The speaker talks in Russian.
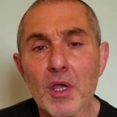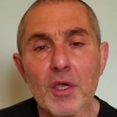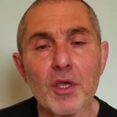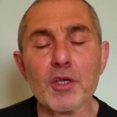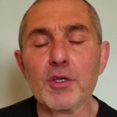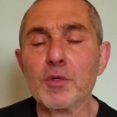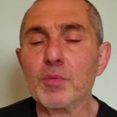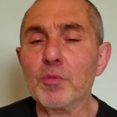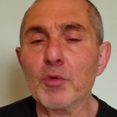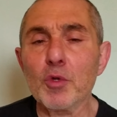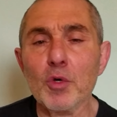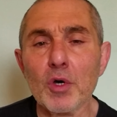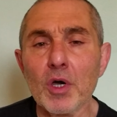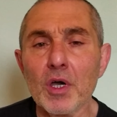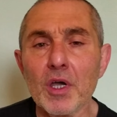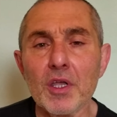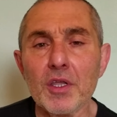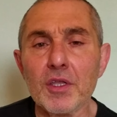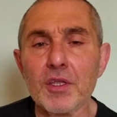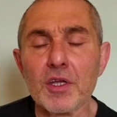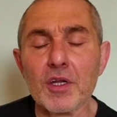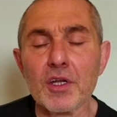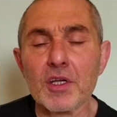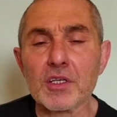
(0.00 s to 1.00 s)
Есть много
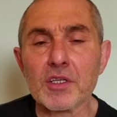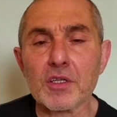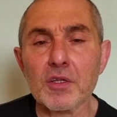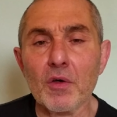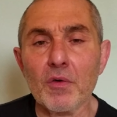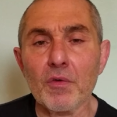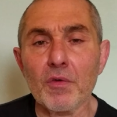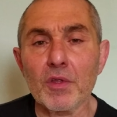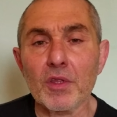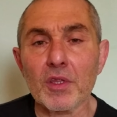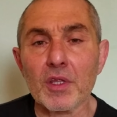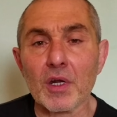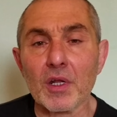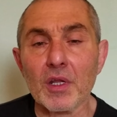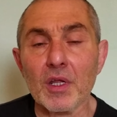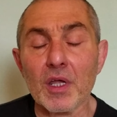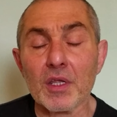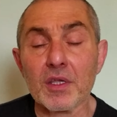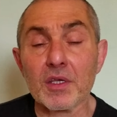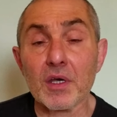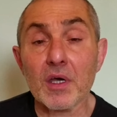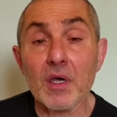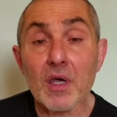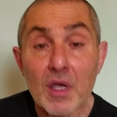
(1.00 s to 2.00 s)
интересного в
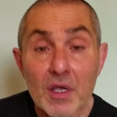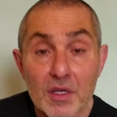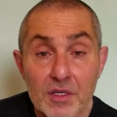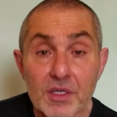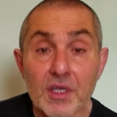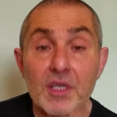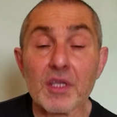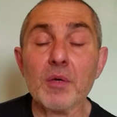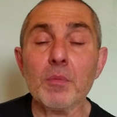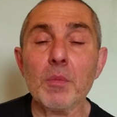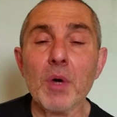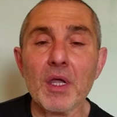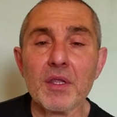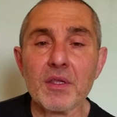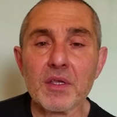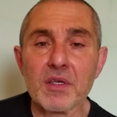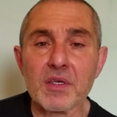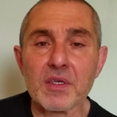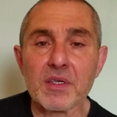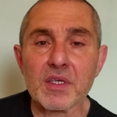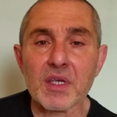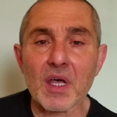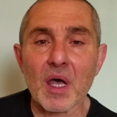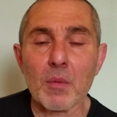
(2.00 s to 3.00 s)
интернете,
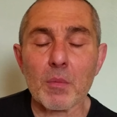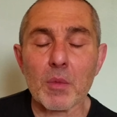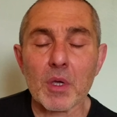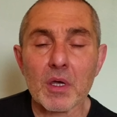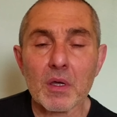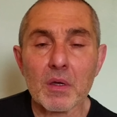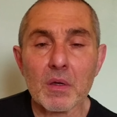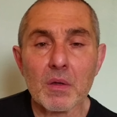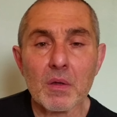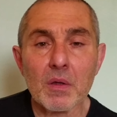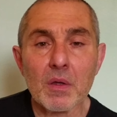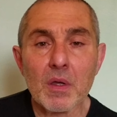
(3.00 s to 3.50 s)
занимайтесь сами.